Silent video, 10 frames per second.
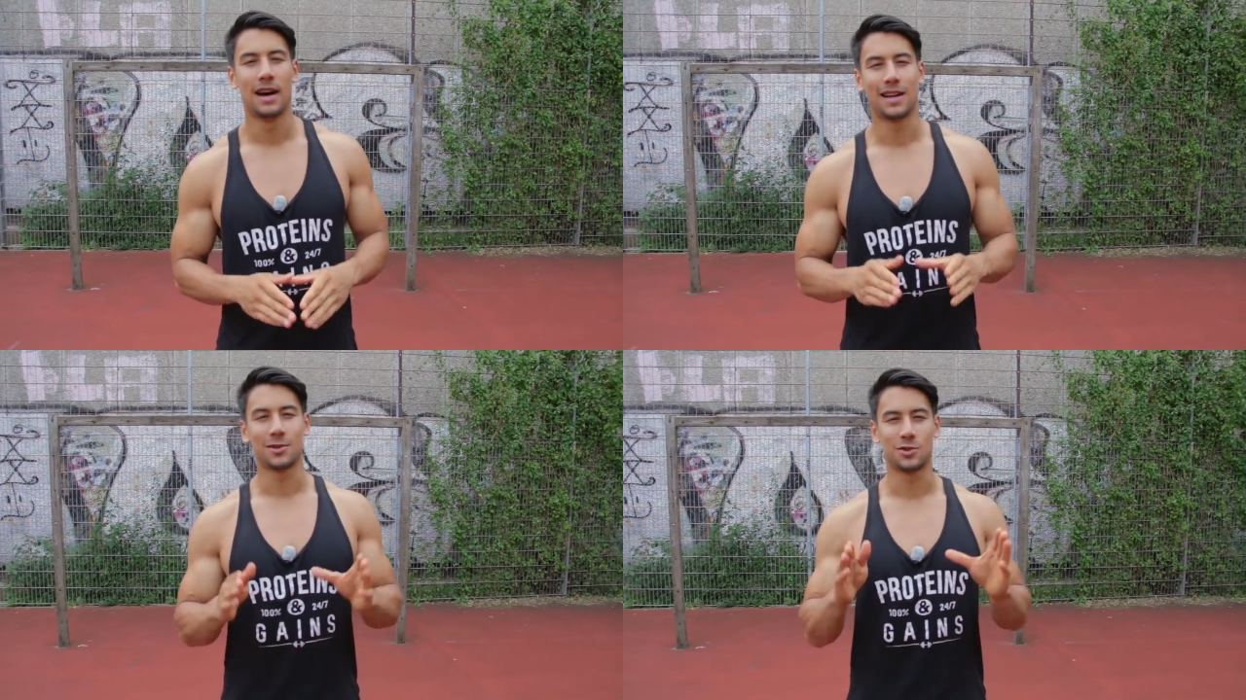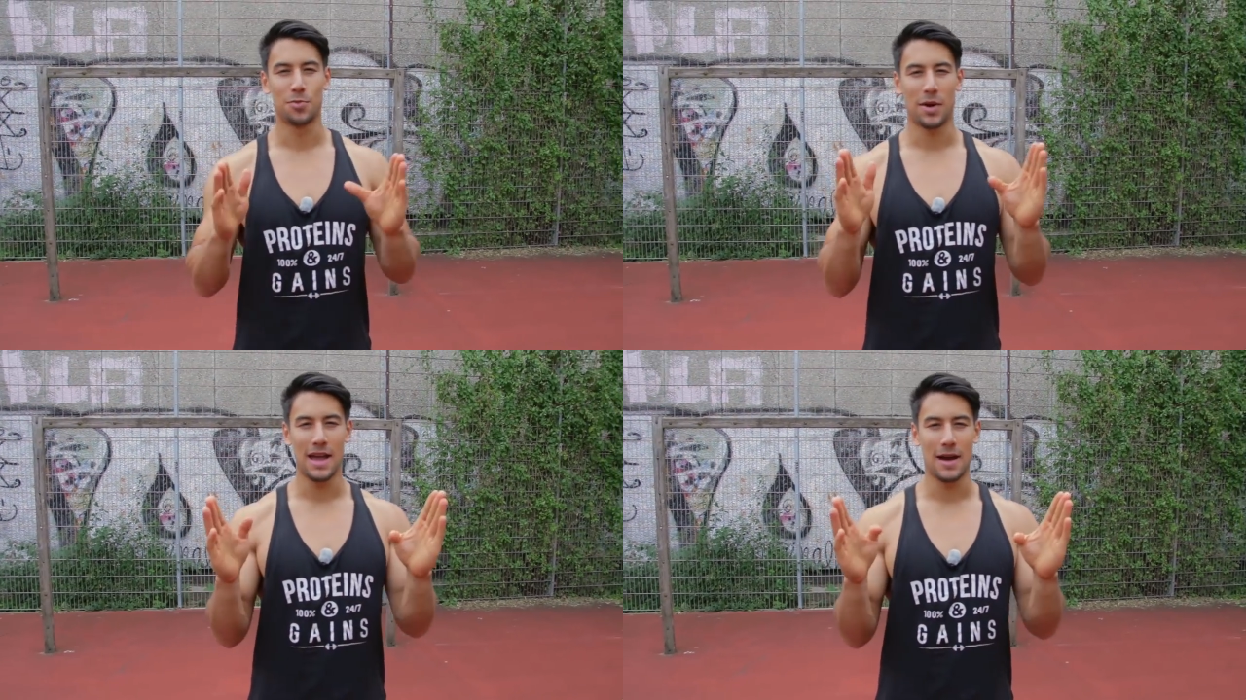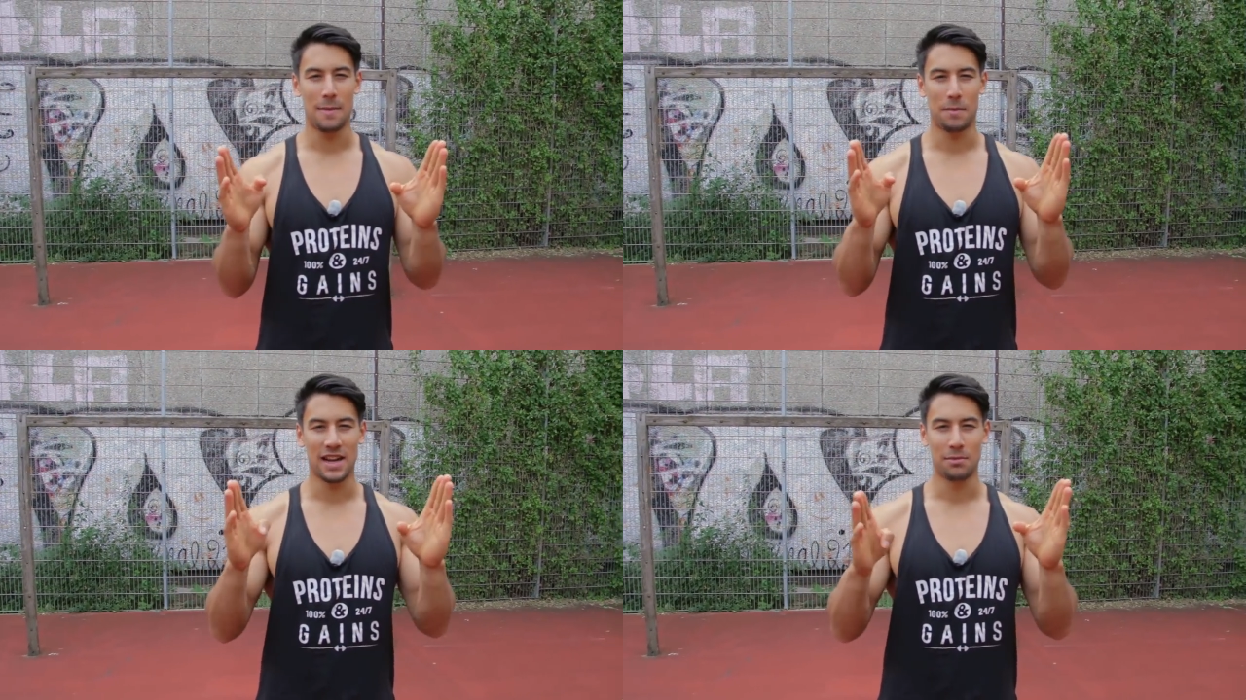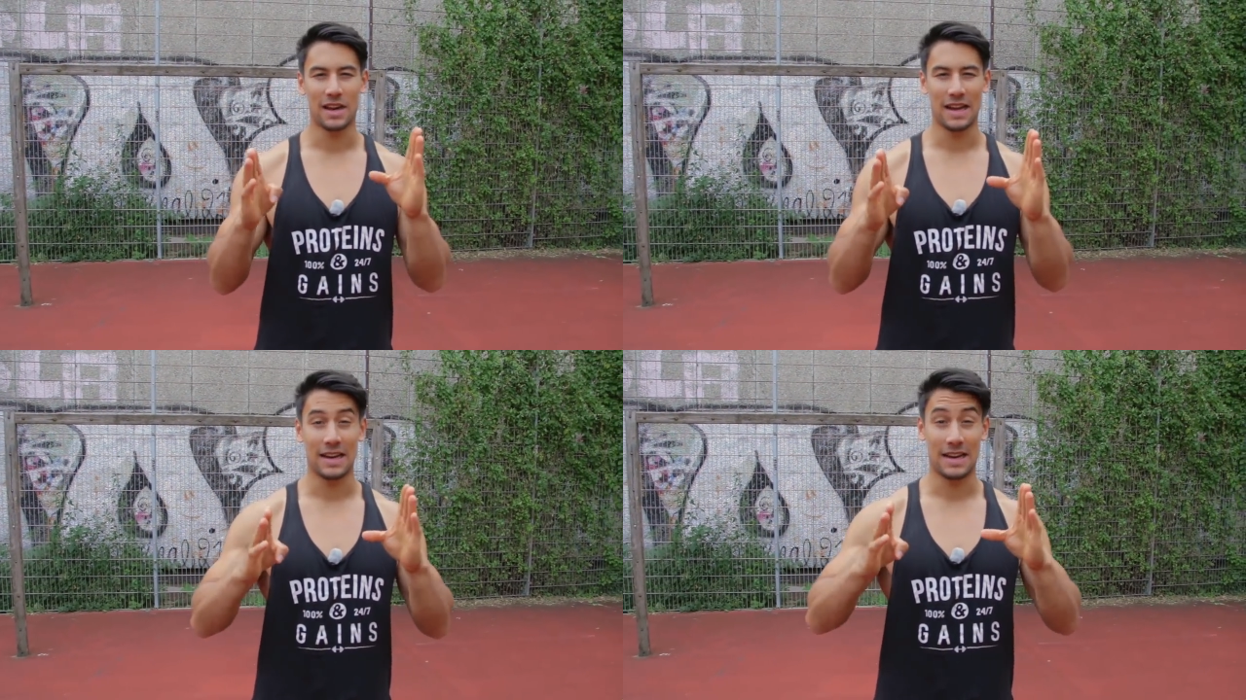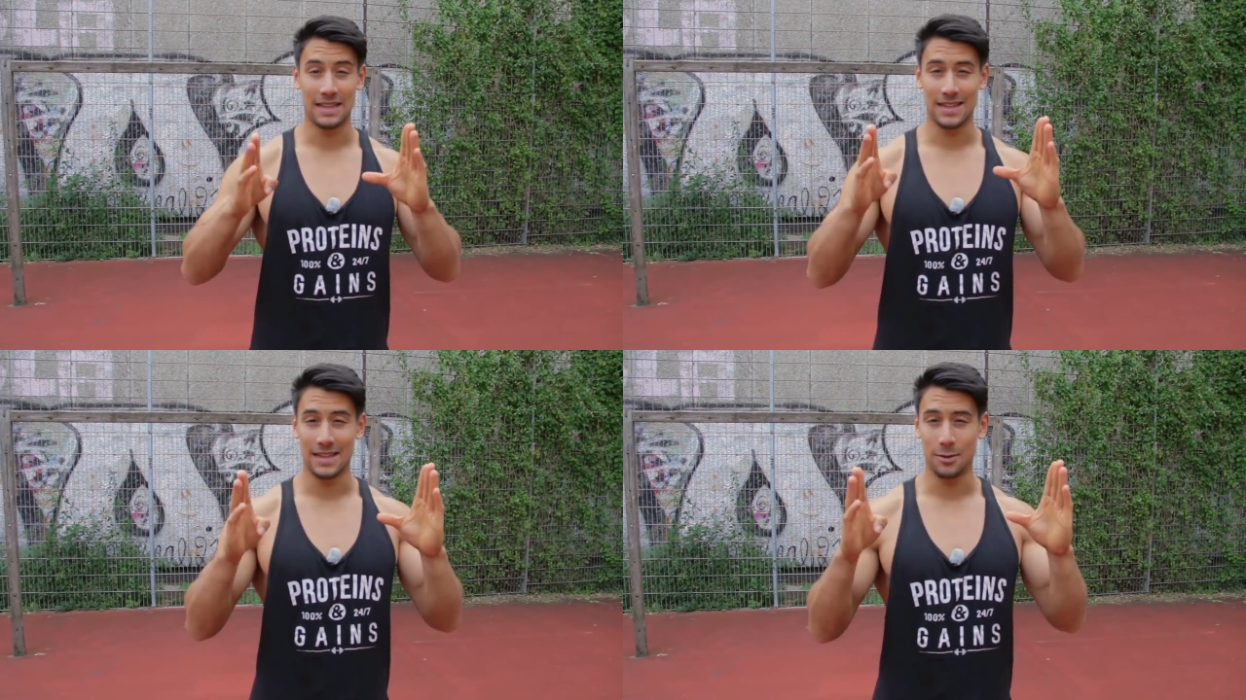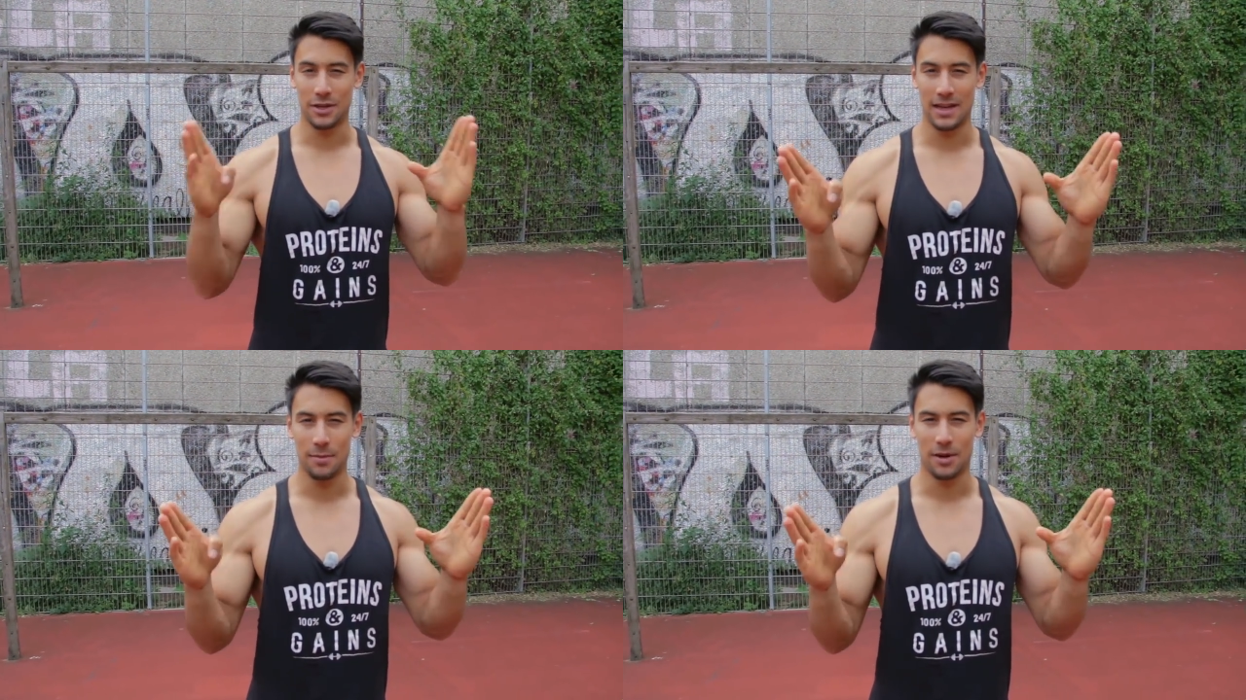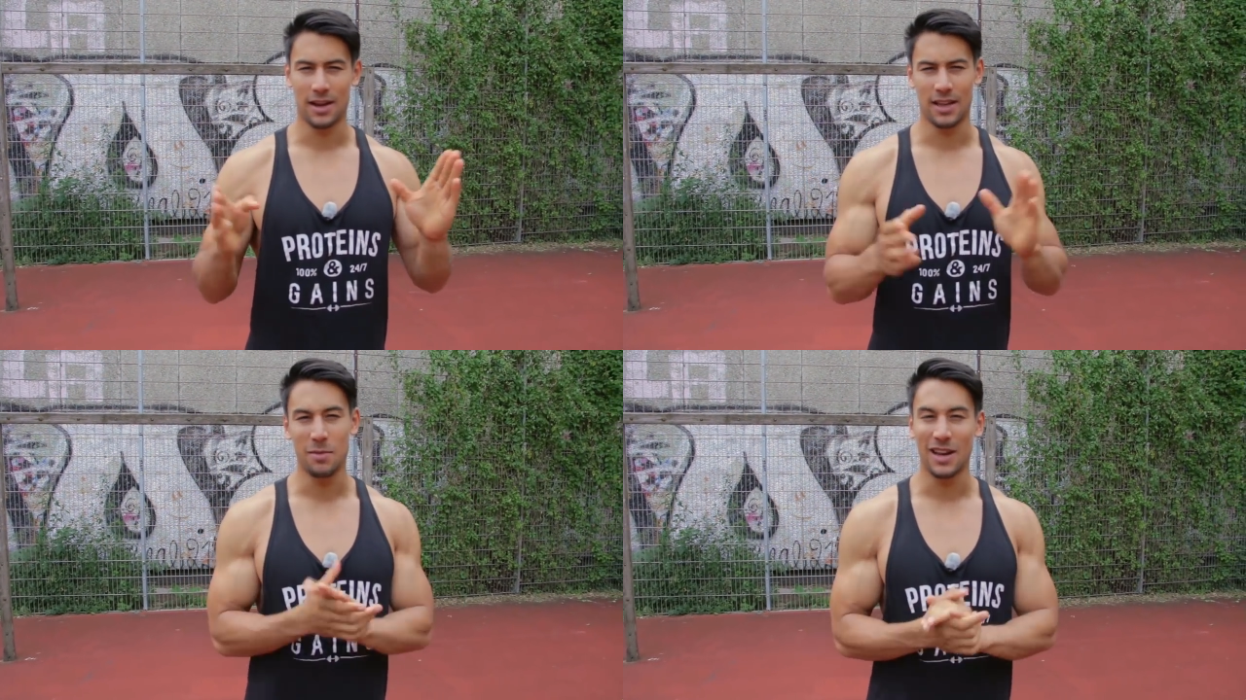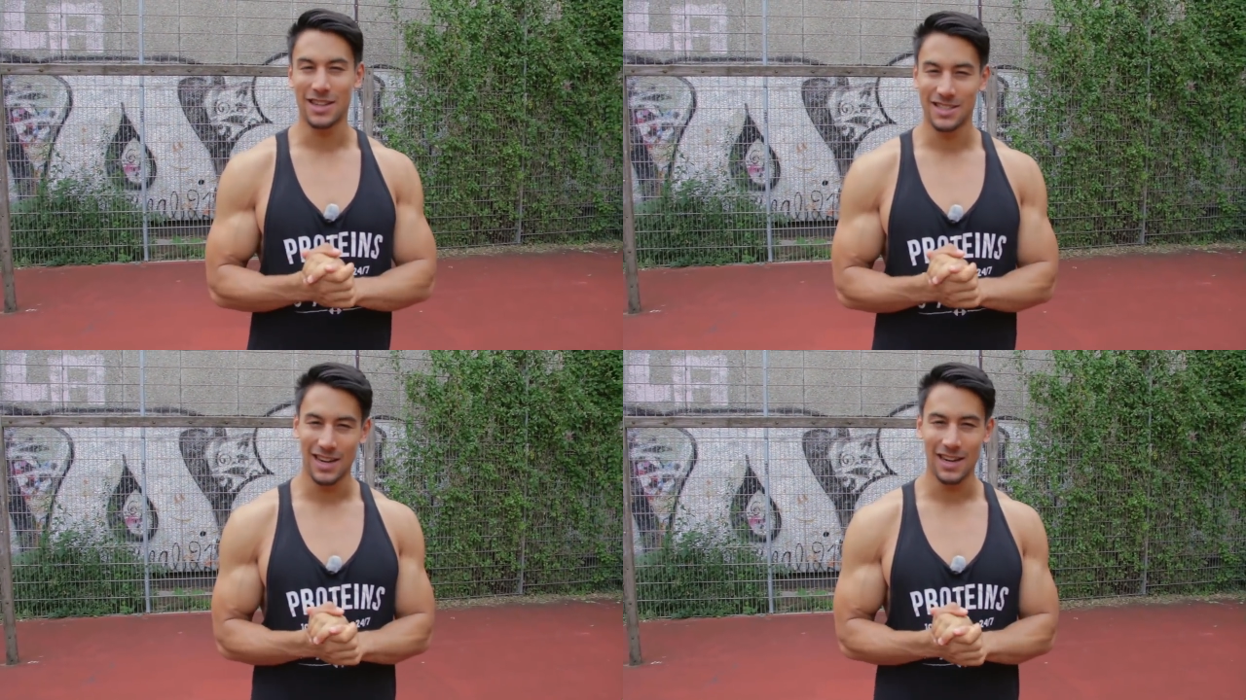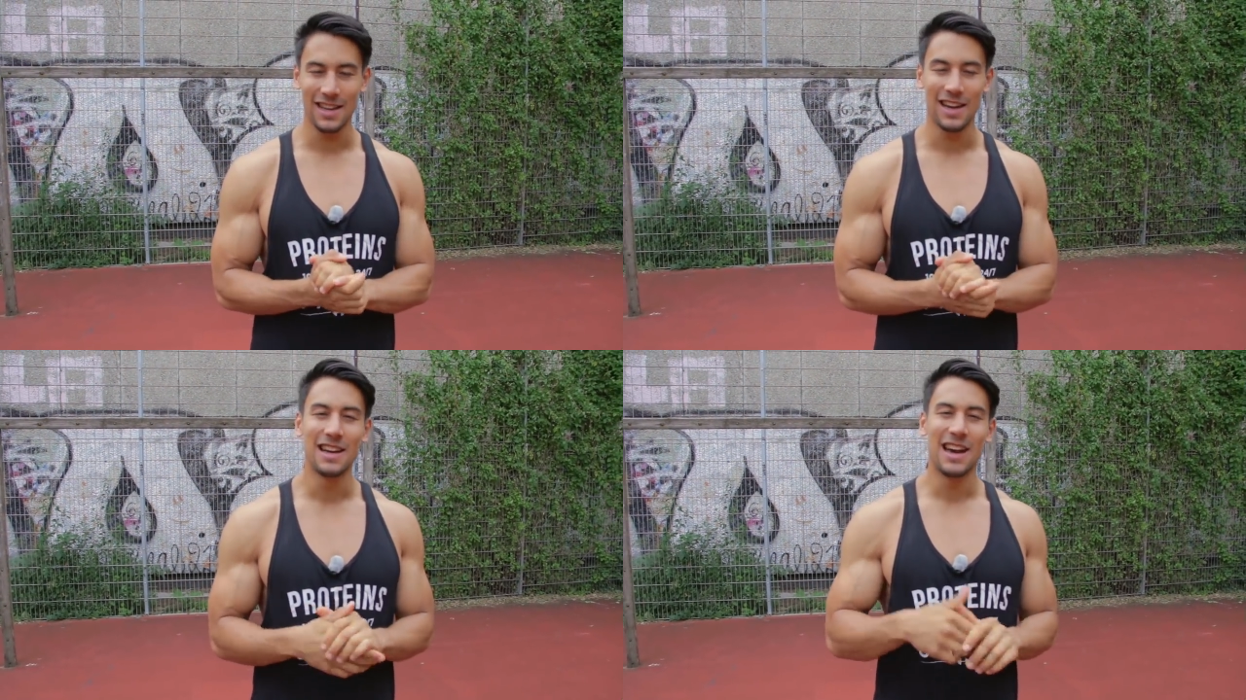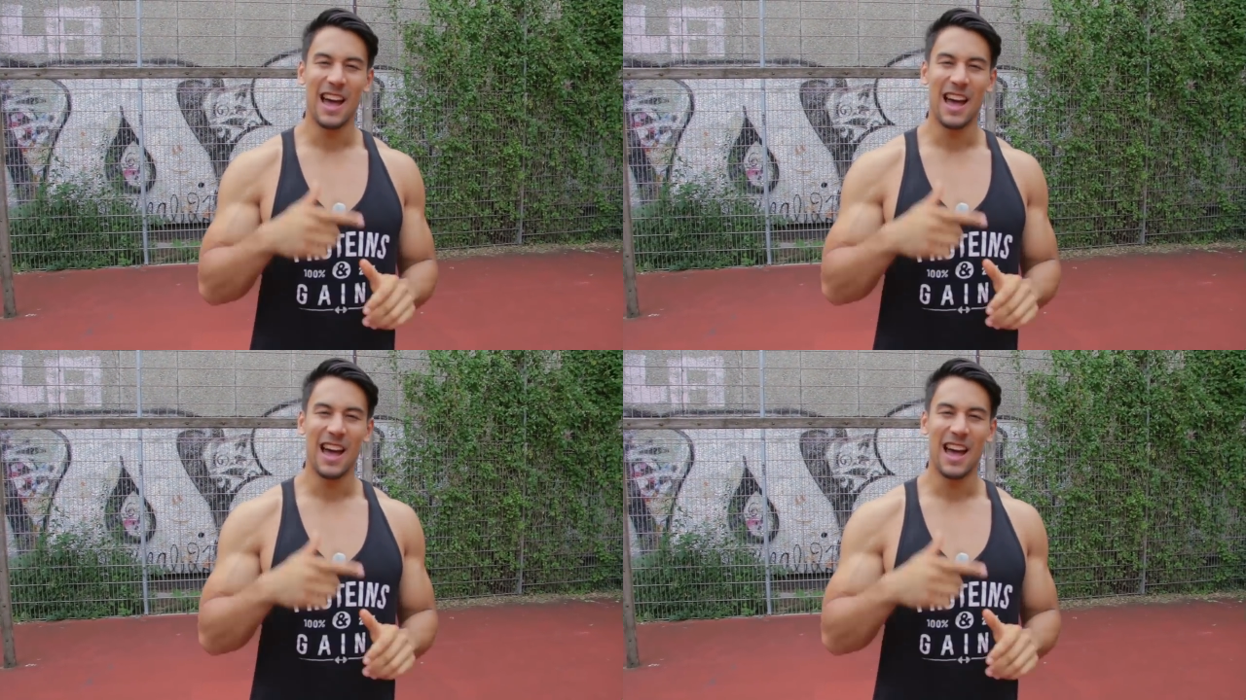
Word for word: atau supaya badan mereka kelihatan lebih lebar. Gimana caranya?